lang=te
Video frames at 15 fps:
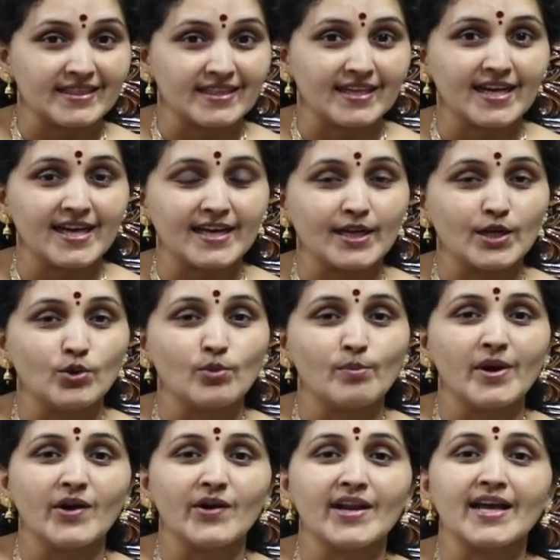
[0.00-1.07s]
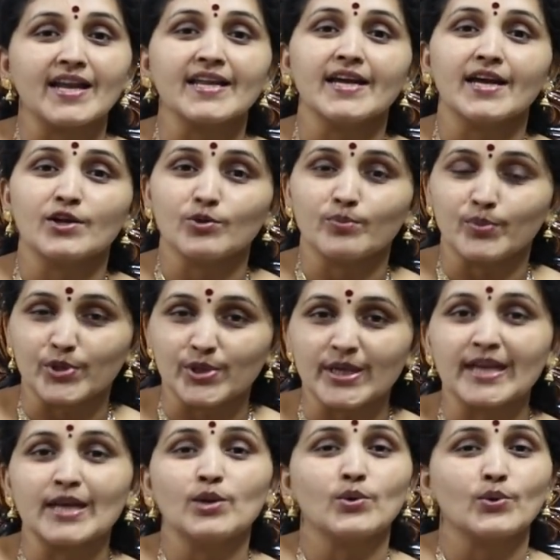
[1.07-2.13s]
అత్తగారిళ్ళు బాగుండాలి అటు
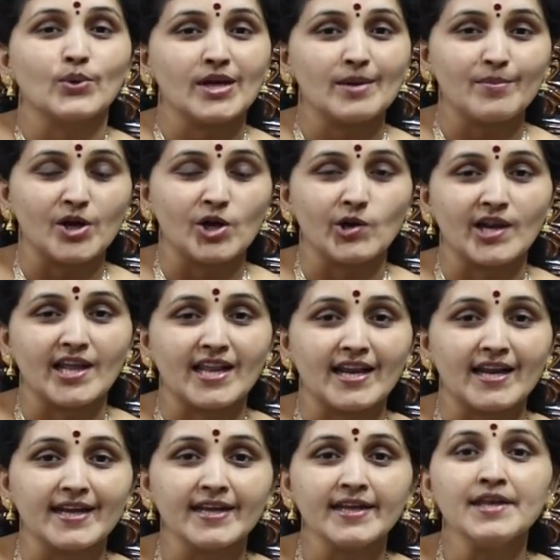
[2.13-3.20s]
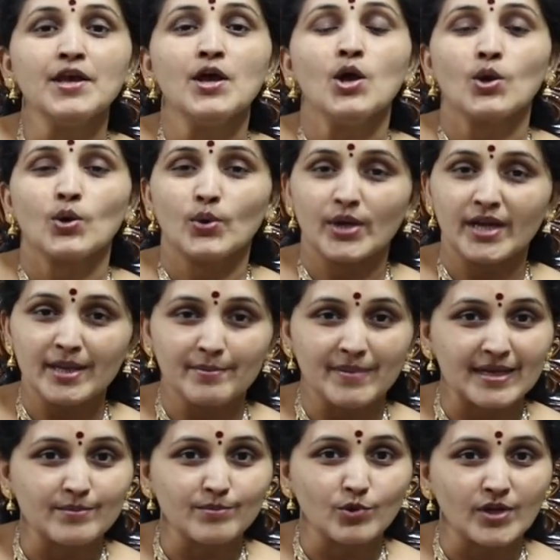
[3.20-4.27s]
పుట్టినిల్లు కూడా బాగుండాలంటే కొన్ని
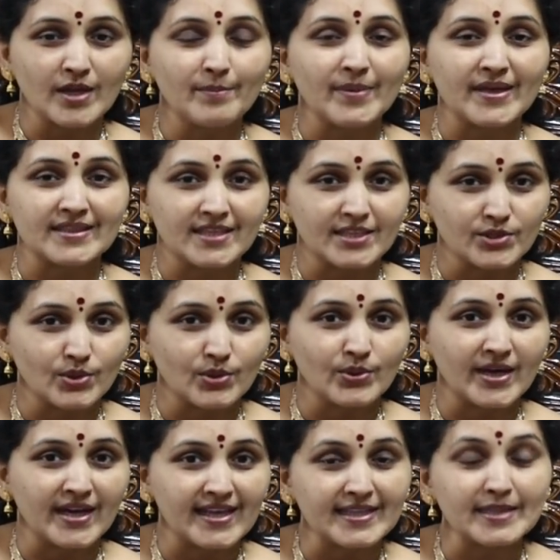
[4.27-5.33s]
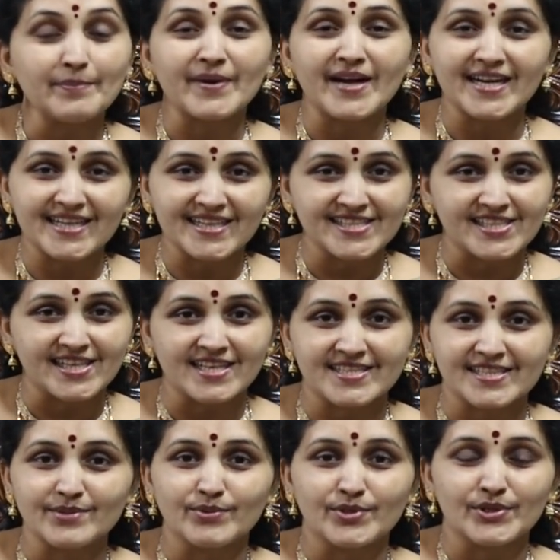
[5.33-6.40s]
మనం కూడా పద్ధతులు అనేది
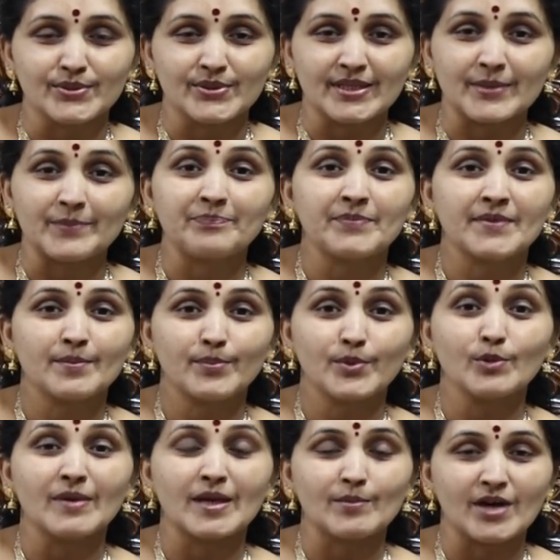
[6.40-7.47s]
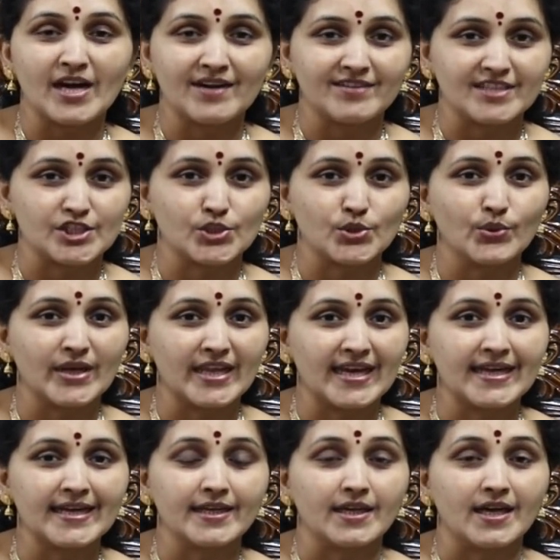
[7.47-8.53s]
పాటించాల్సి ఉంటుంది ఇప్పుడు మనం ఆ వస్తువులు
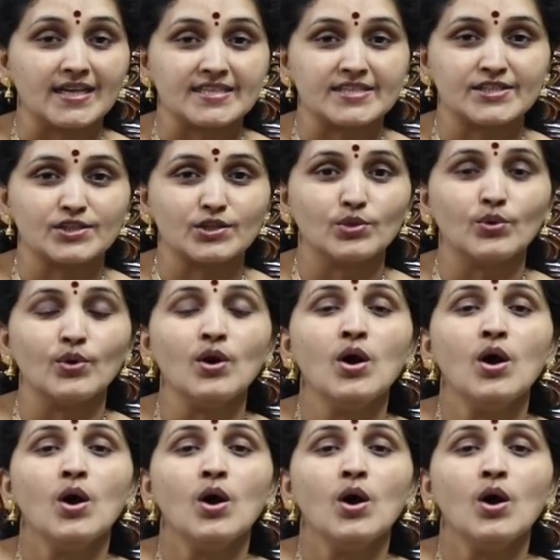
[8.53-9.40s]
ఏంటి అస్సలు